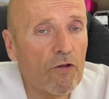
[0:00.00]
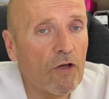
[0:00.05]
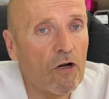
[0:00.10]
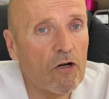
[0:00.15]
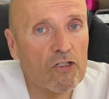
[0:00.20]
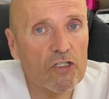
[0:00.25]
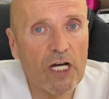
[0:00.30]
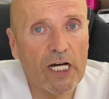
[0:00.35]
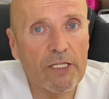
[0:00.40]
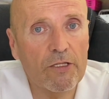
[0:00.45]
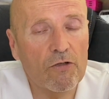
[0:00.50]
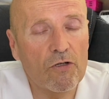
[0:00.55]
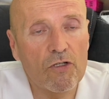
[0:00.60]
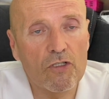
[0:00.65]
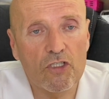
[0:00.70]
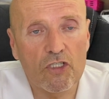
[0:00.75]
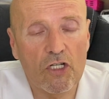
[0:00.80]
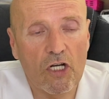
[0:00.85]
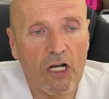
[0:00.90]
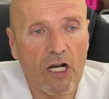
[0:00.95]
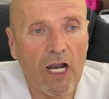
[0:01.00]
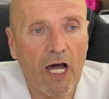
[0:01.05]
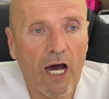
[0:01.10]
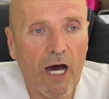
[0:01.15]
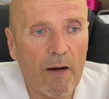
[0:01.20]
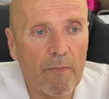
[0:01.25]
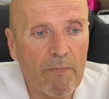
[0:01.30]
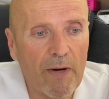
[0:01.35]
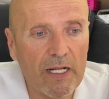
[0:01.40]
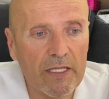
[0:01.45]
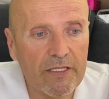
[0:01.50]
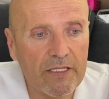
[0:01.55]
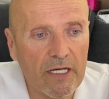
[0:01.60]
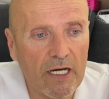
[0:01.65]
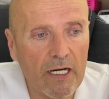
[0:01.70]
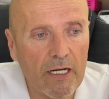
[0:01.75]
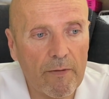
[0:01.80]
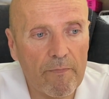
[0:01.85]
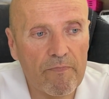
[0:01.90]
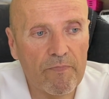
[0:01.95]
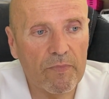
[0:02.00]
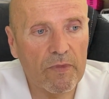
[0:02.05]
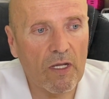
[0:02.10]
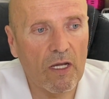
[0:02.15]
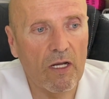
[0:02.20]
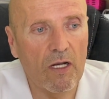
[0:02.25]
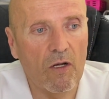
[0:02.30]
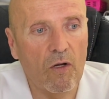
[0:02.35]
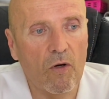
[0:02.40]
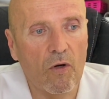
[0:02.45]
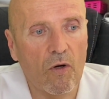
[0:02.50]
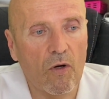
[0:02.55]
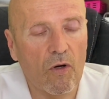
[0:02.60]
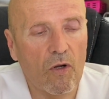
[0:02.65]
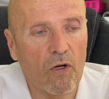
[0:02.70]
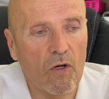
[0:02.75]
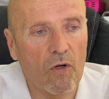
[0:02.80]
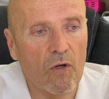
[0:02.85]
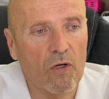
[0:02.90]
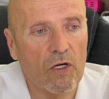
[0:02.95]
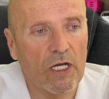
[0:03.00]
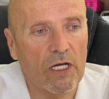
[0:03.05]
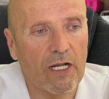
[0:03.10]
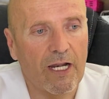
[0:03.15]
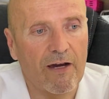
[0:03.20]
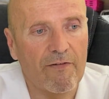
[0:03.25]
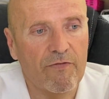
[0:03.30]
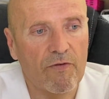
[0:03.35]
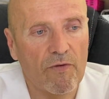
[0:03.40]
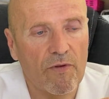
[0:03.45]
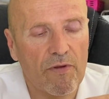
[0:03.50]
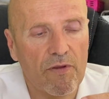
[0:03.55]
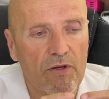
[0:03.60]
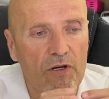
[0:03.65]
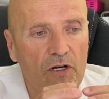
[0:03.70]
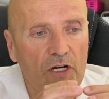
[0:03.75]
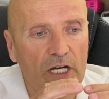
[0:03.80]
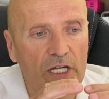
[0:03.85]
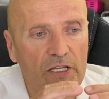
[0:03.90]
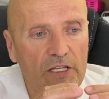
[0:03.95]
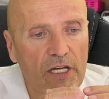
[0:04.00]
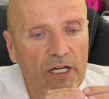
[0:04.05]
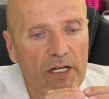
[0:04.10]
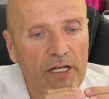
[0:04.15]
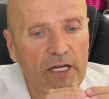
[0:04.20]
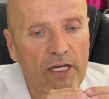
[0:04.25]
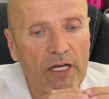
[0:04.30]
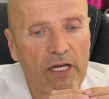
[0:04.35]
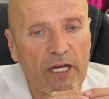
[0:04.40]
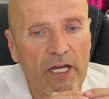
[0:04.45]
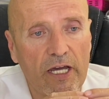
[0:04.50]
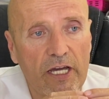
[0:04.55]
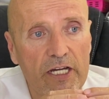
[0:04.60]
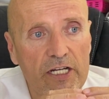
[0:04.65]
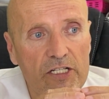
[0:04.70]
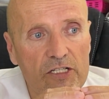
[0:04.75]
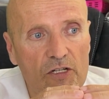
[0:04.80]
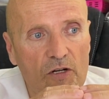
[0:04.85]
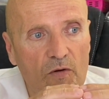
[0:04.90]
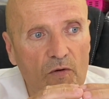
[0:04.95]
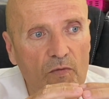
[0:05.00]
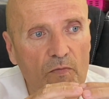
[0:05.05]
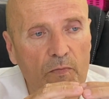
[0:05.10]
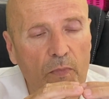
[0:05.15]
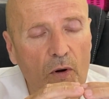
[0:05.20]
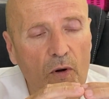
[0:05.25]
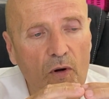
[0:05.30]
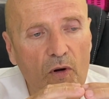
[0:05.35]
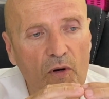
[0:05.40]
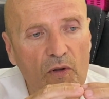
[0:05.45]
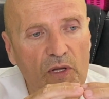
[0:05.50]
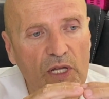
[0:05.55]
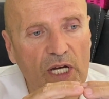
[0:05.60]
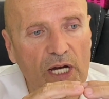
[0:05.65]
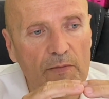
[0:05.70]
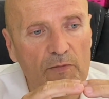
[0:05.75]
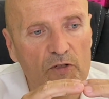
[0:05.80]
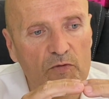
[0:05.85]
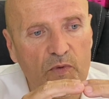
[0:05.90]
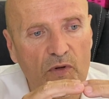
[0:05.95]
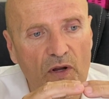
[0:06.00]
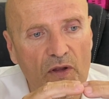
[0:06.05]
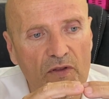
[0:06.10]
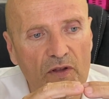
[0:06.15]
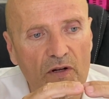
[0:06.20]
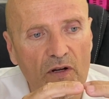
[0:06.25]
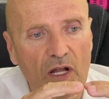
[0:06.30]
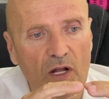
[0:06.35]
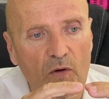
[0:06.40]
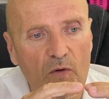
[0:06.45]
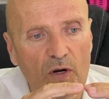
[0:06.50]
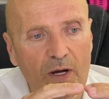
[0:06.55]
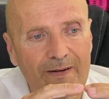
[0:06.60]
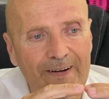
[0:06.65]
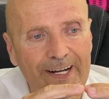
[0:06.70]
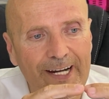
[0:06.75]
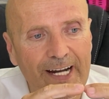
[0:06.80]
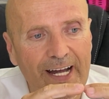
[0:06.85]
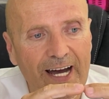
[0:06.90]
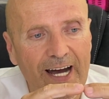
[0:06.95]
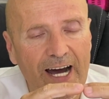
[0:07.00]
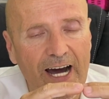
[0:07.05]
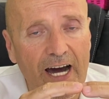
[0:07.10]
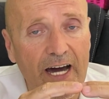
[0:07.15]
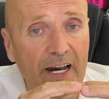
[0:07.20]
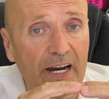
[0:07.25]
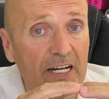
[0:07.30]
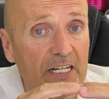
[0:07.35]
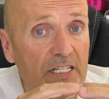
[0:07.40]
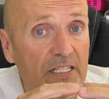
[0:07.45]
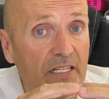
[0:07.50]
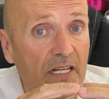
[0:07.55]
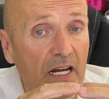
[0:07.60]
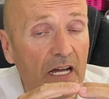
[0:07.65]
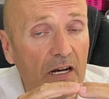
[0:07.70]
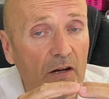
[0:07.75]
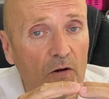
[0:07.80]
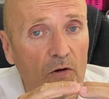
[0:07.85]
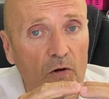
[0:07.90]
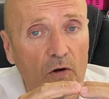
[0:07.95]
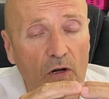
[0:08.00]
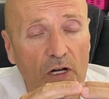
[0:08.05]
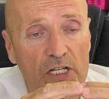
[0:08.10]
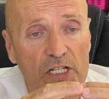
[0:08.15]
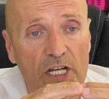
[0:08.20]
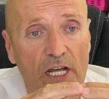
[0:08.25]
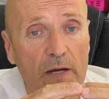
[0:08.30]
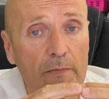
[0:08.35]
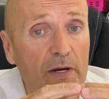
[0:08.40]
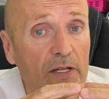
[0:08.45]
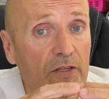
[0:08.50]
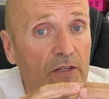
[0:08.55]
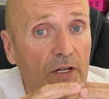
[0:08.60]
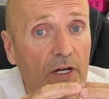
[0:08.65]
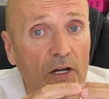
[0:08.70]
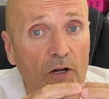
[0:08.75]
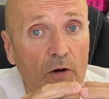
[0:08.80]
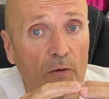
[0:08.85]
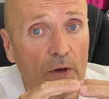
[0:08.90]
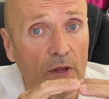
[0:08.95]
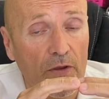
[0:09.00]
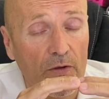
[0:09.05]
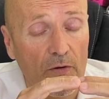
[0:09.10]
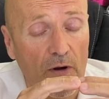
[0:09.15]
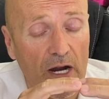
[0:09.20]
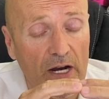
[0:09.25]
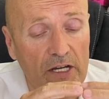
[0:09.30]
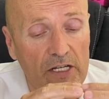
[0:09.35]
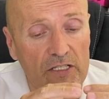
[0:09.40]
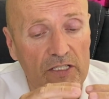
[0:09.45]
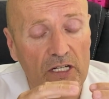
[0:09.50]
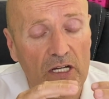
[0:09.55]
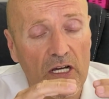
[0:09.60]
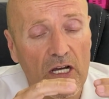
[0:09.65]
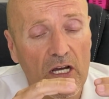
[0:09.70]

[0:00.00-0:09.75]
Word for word: de los gatos, la malta, lo, la función que tiene es un poco, digamos, por decirlo de alguna manera, arrastrar lo que se llaman tricobezoares.